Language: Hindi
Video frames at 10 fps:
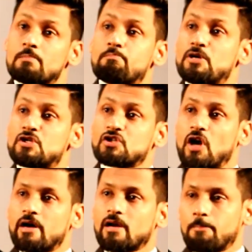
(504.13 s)
बीस
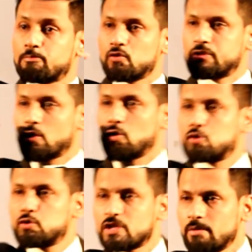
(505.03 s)
कार अब तो देखो
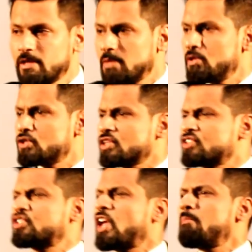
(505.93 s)
दूसरे महीने में नहीं सर
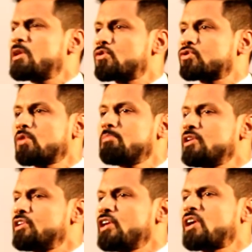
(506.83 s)
छह महीना रुक जा
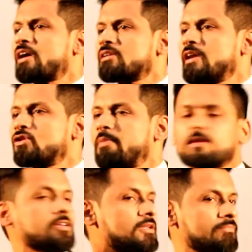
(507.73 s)
मेरी नई कार नहीं ये तो बात
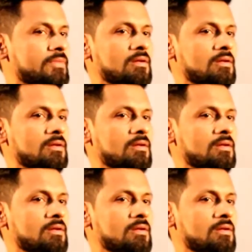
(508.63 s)
खत्म